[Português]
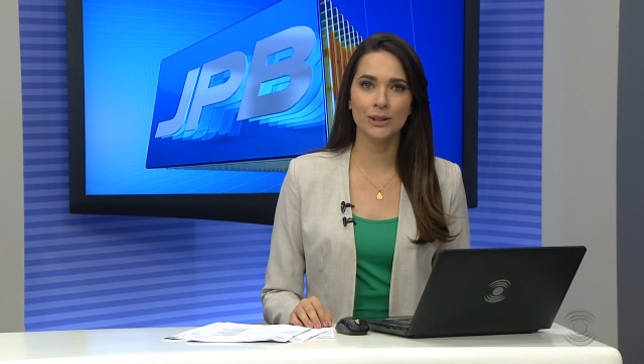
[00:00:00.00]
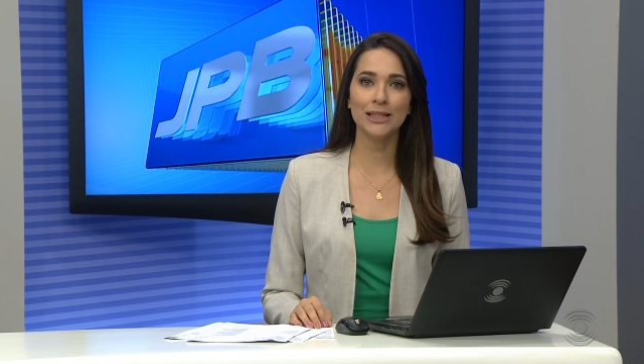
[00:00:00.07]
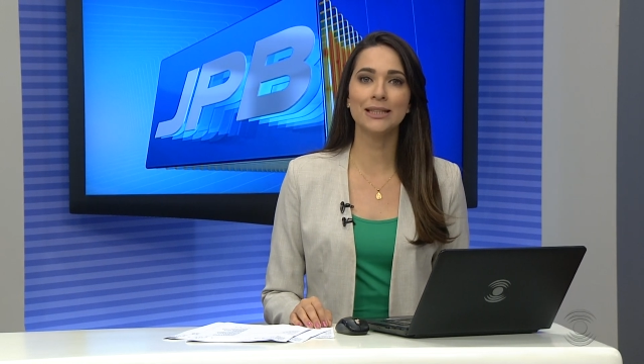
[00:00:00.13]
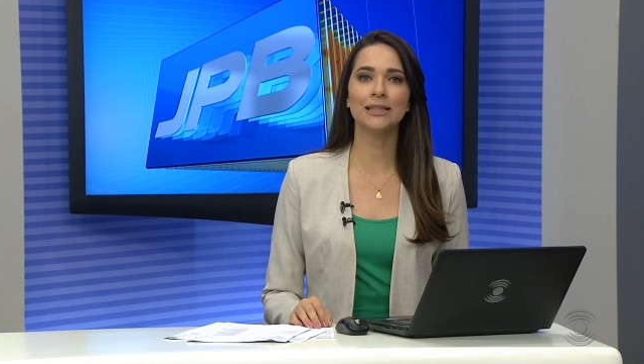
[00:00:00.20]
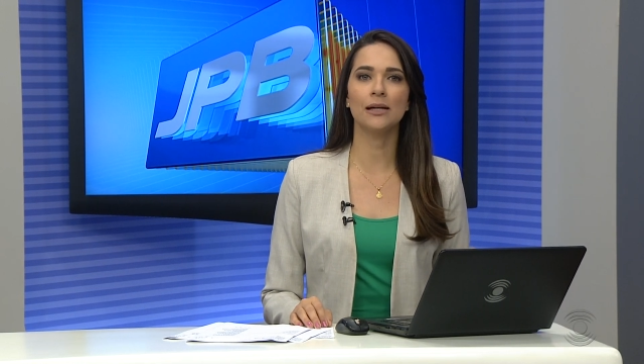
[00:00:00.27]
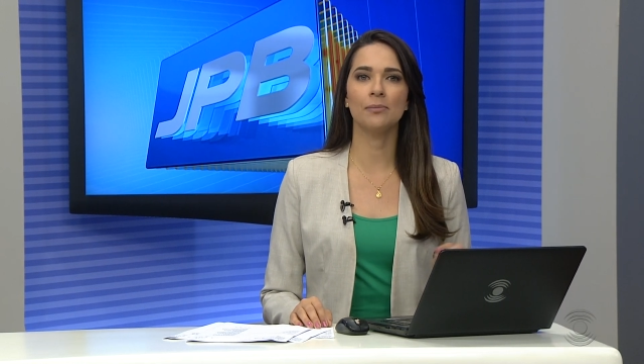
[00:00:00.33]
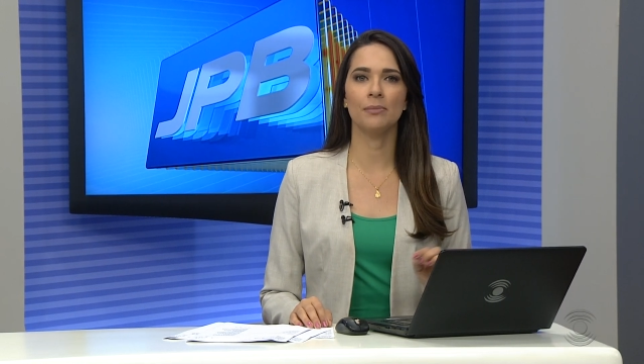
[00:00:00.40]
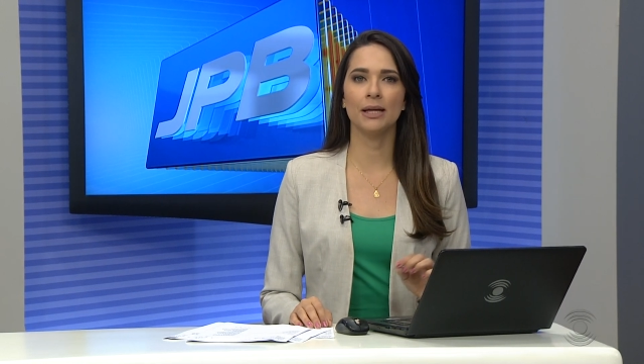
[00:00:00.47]
e
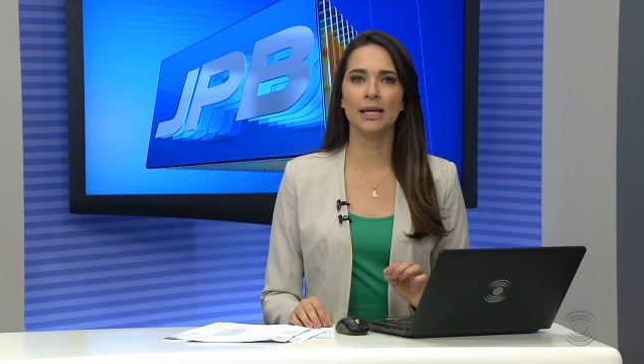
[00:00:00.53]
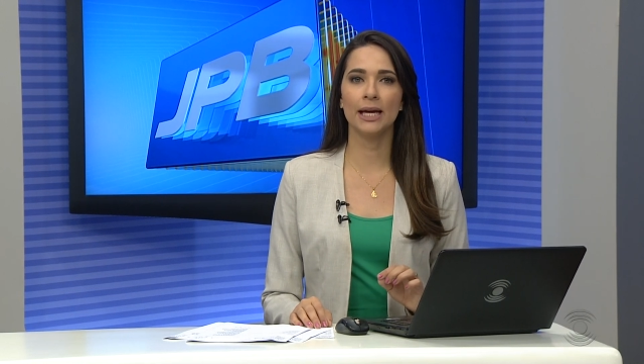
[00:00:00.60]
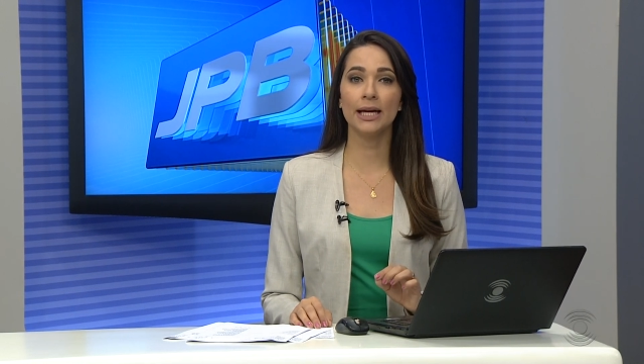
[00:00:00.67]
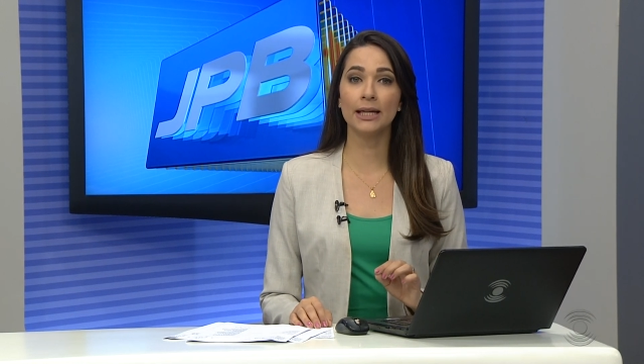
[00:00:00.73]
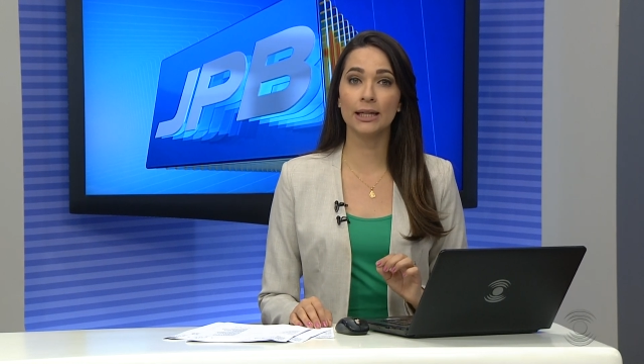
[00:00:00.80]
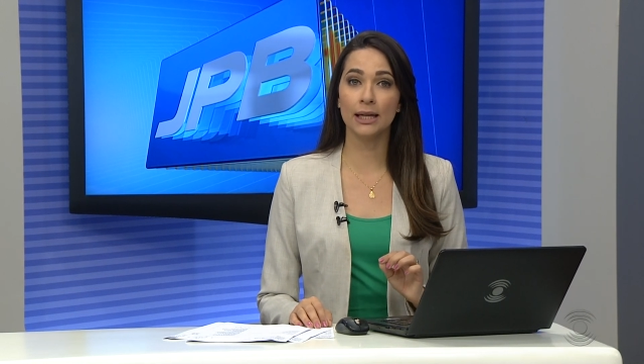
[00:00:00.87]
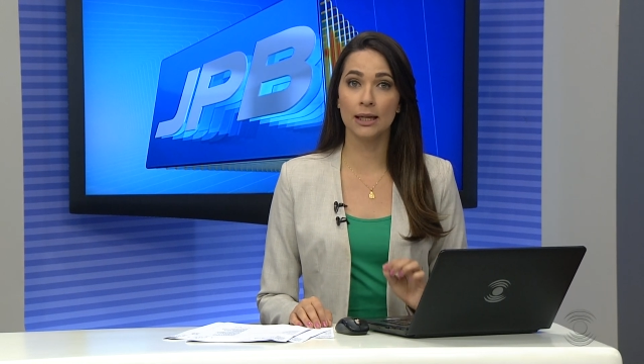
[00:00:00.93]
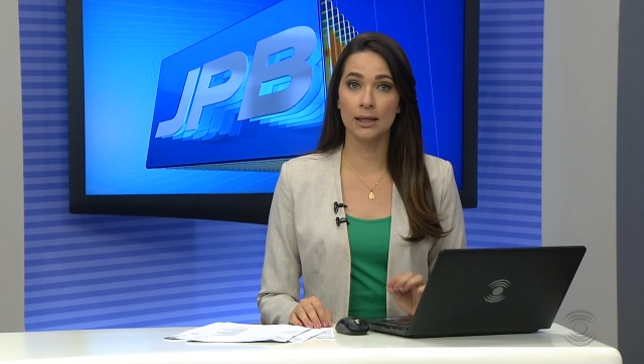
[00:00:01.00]
também
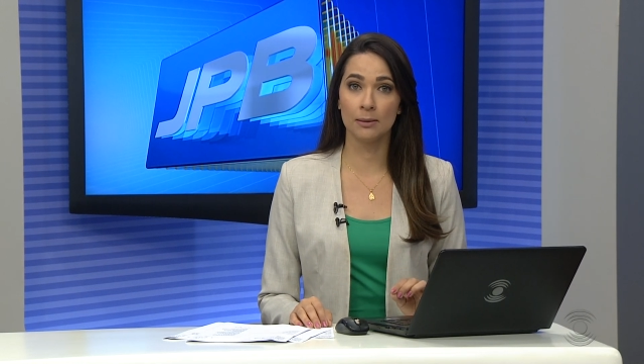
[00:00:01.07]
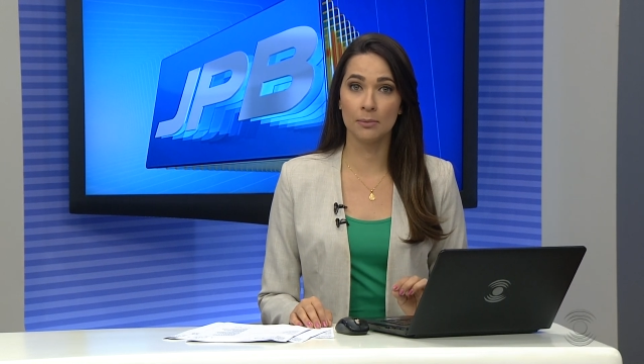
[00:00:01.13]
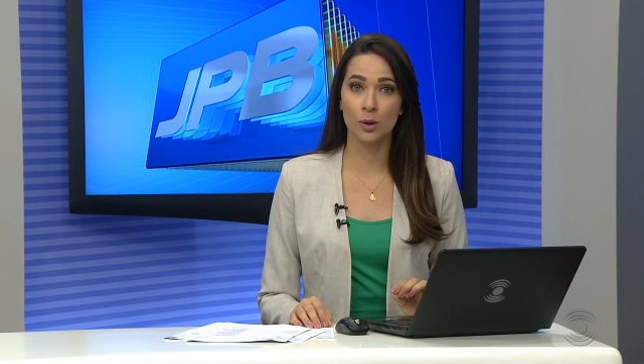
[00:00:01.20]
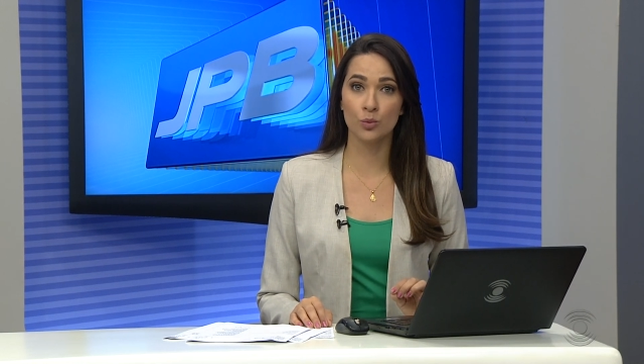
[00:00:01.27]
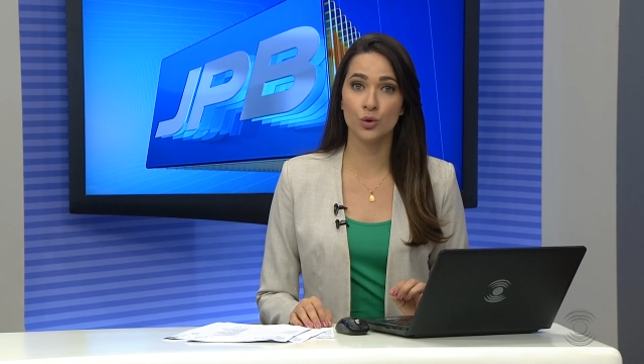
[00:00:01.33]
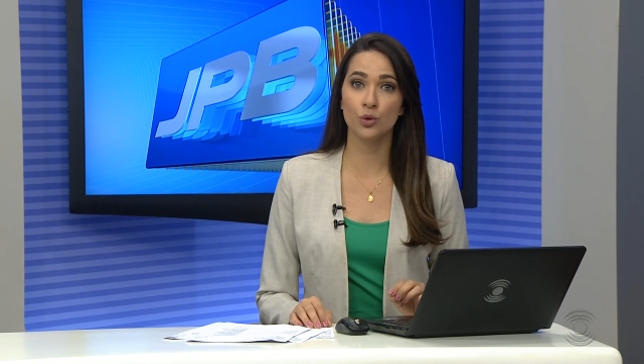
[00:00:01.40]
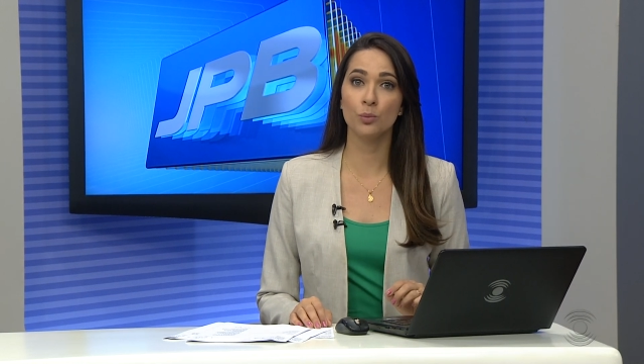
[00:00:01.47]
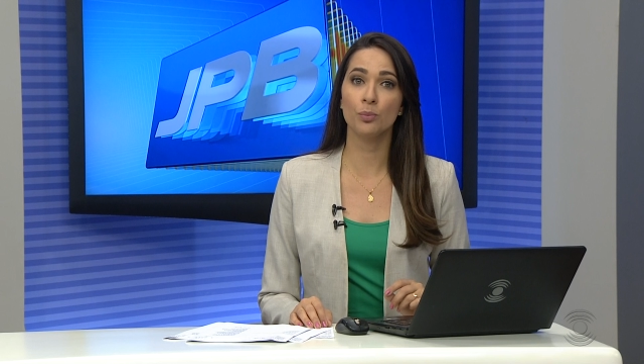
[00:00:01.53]

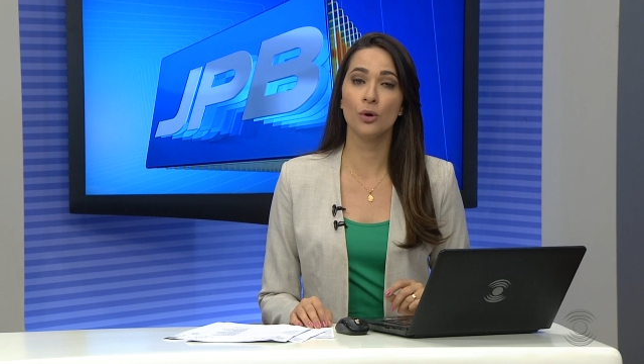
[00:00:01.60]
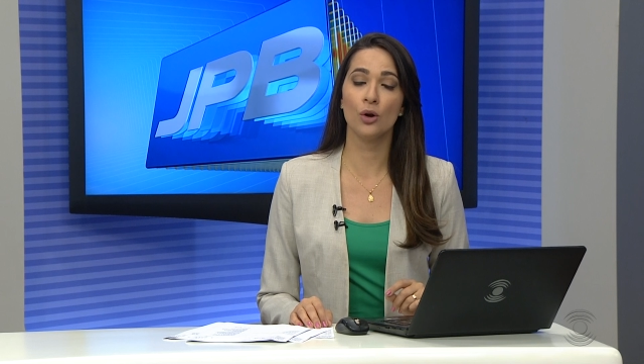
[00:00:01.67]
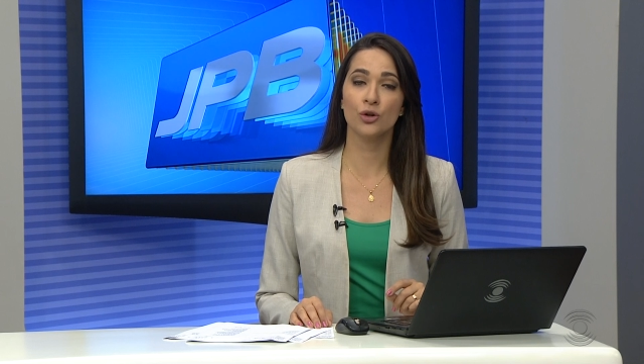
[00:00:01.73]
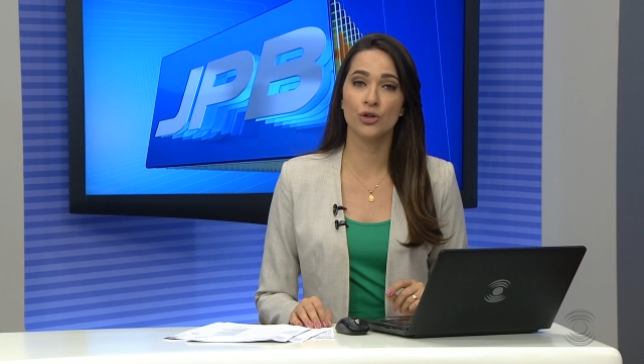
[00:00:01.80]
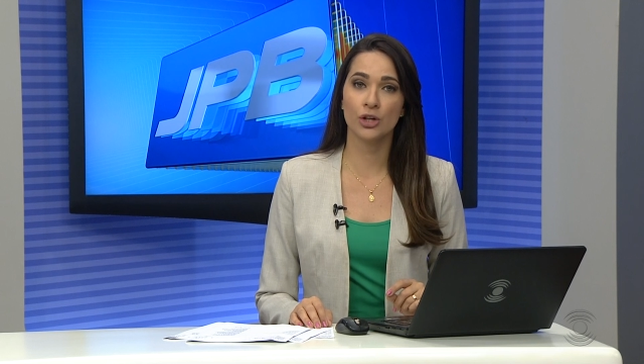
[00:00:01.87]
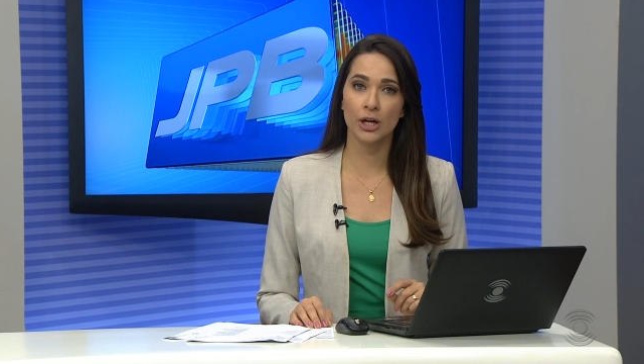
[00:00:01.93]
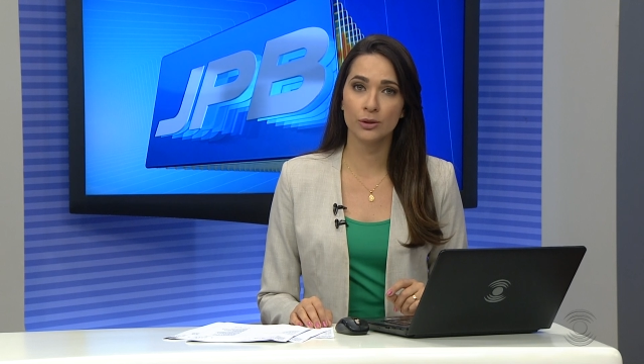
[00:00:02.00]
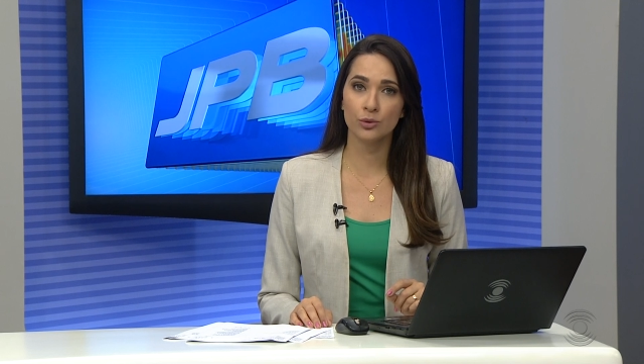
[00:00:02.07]
reclamam de um
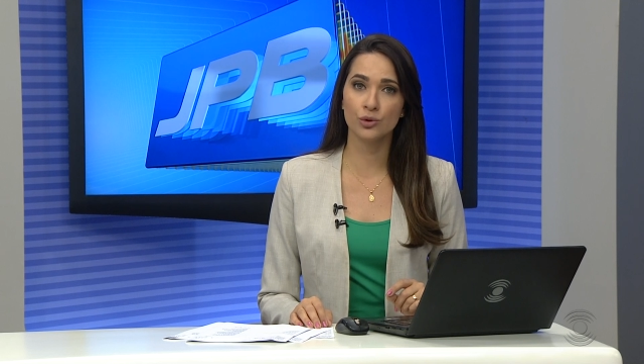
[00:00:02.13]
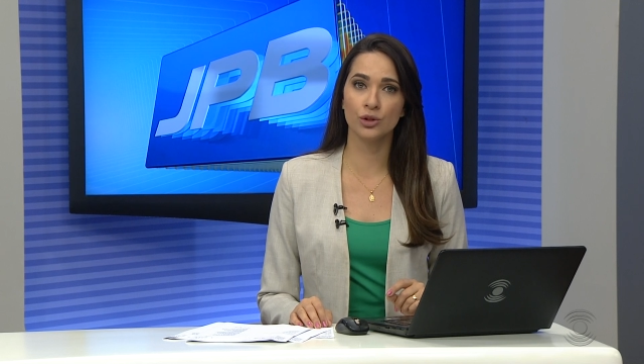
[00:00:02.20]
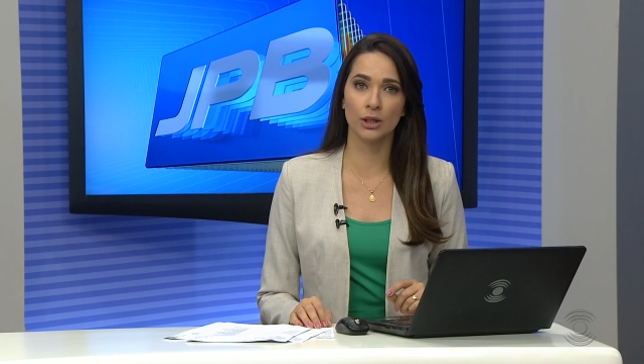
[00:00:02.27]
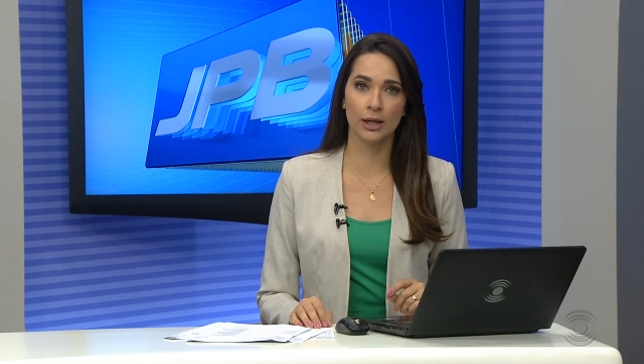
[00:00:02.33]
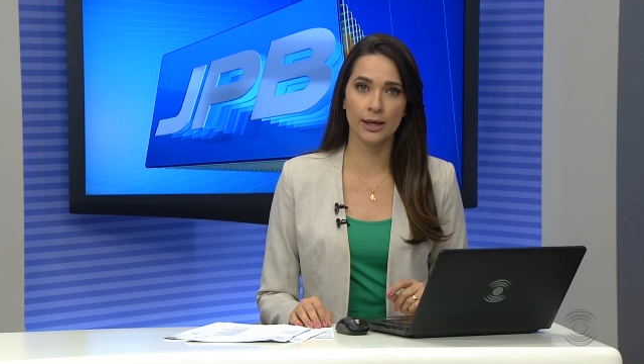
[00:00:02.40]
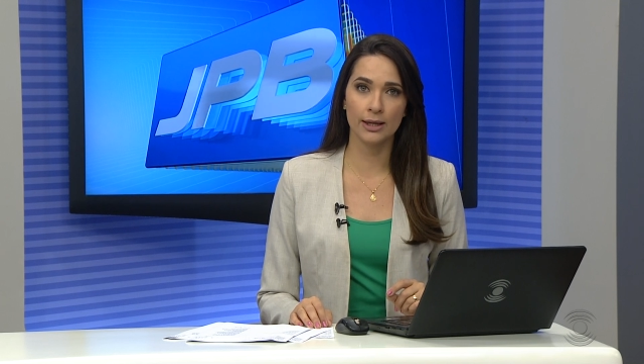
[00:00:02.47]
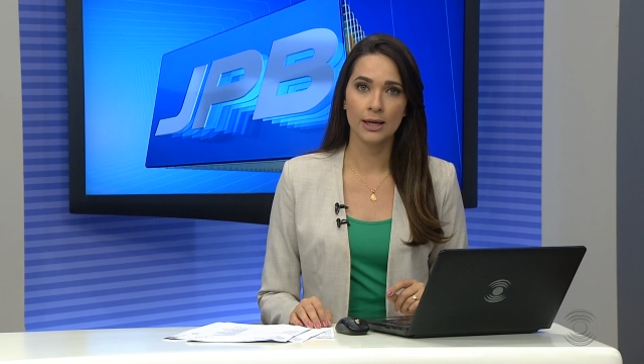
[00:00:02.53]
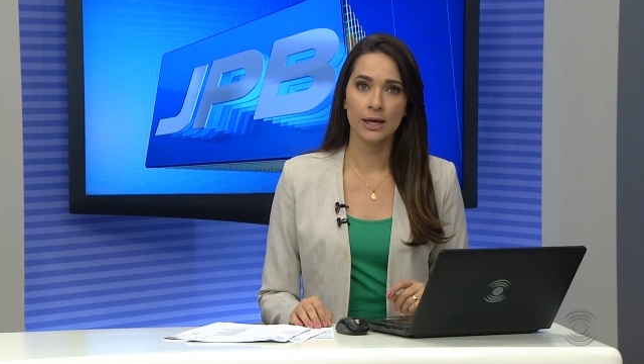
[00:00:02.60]
projeto de
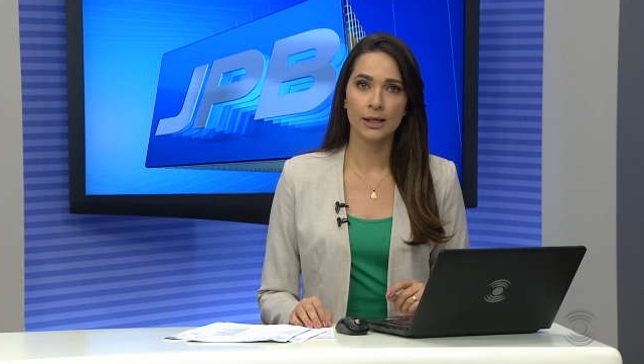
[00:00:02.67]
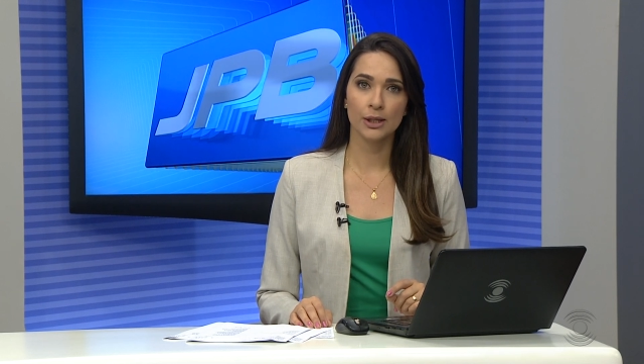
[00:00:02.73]
lei